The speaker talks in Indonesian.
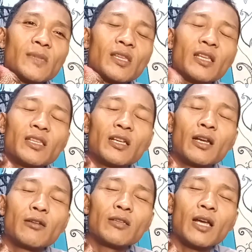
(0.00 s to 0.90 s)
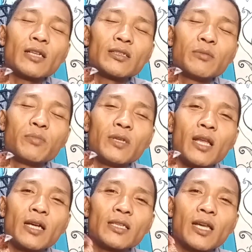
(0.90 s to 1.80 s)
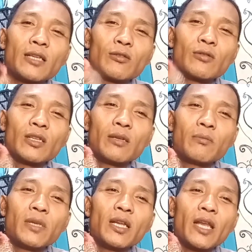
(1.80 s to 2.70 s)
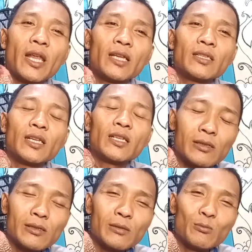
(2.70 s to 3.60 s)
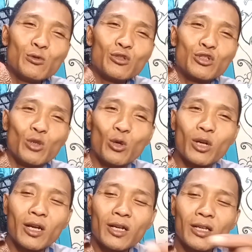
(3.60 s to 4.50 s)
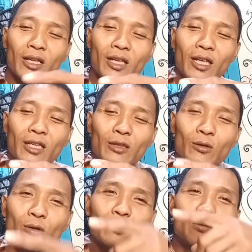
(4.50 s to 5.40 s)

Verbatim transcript: jadi kalau yang dibilangnya itu di, miring tidak mujur itu